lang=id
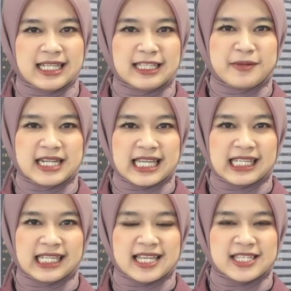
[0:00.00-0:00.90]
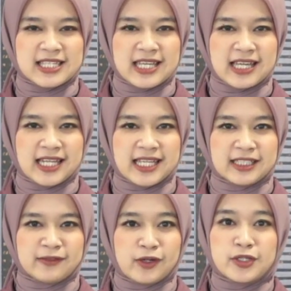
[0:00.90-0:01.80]
Ada Taman Rekreasi
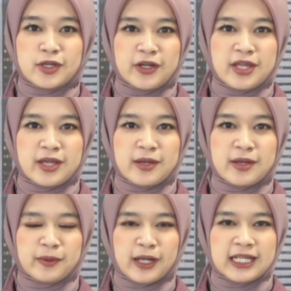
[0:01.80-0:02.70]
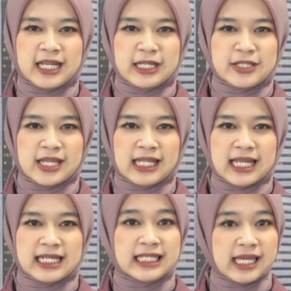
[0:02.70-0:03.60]
Kalianget Wonosobo yang berada di
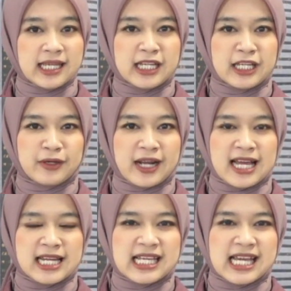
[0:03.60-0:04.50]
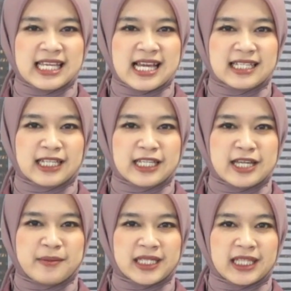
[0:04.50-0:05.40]
Jalan Dieng, Kelurahan Kalianget,
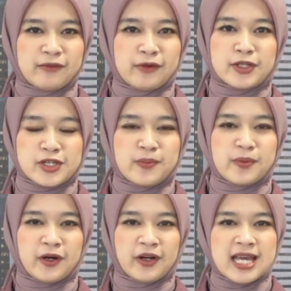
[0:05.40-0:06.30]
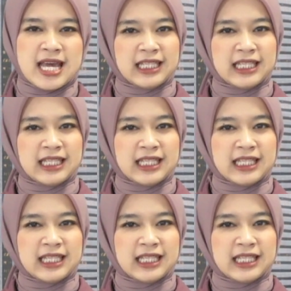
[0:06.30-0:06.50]
Kecamatan Wonosobo.